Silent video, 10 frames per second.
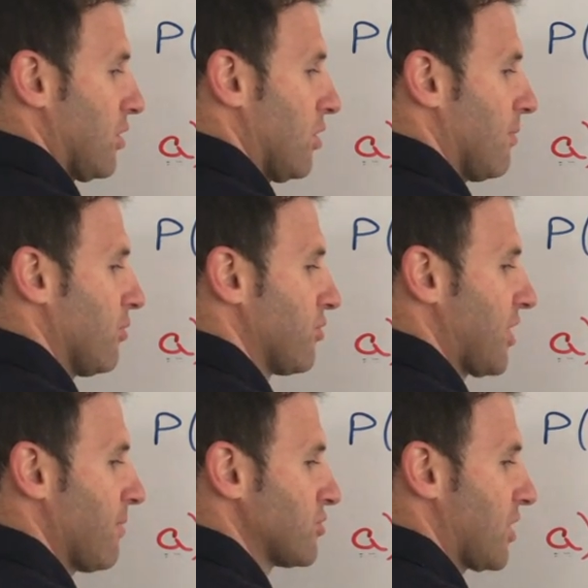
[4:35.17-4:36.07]
Lo
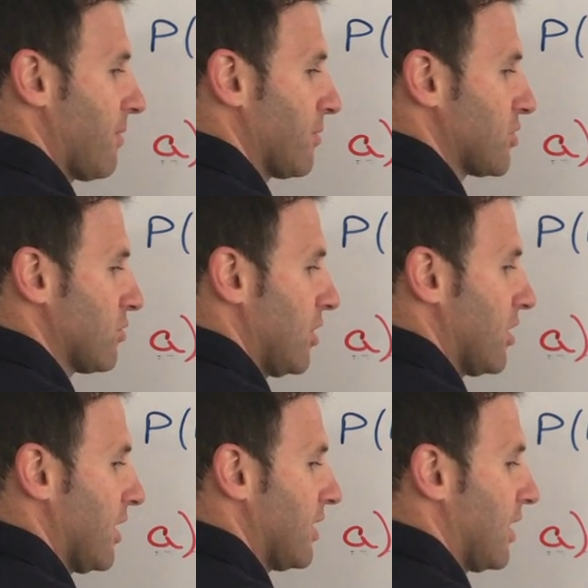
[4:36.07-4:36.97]
apuntamos que vamos a
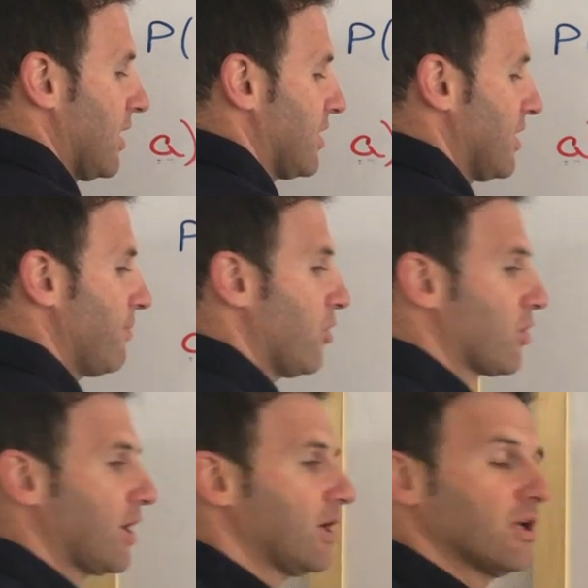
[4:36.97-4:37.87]
utilizar las leyes de
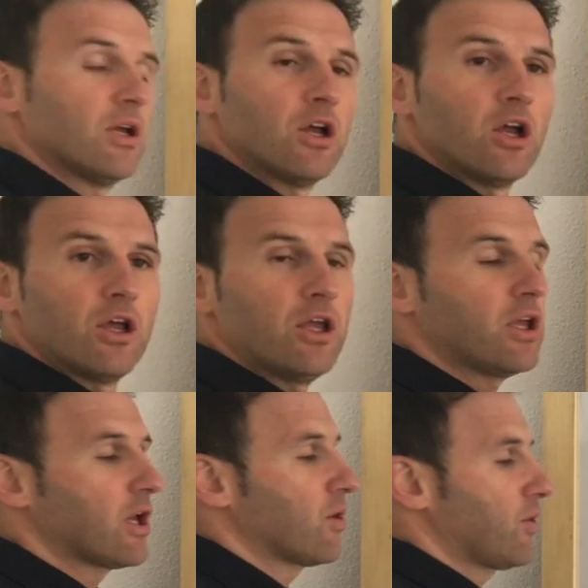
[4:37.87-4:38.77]
Morgan.
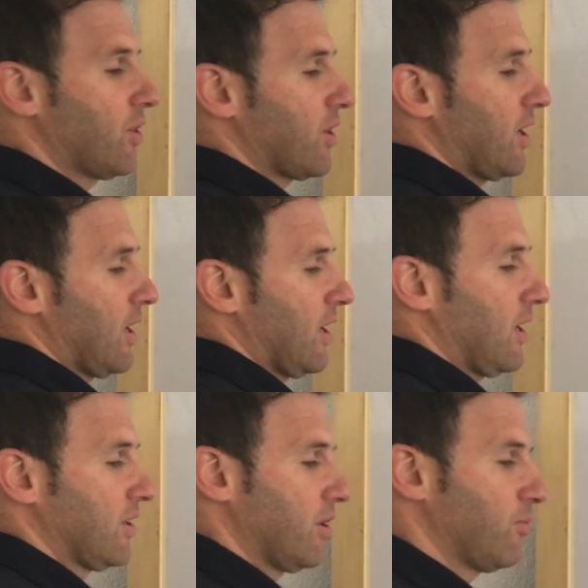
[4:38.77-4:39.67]
¿Y qué nos dice la
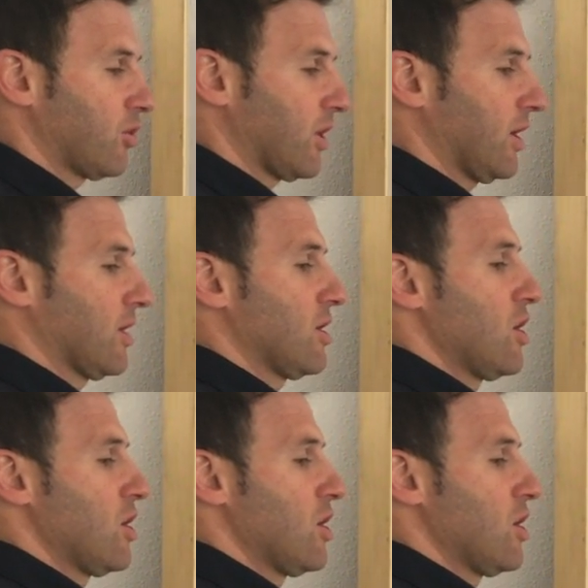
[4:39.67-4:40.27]
ley de Morgan?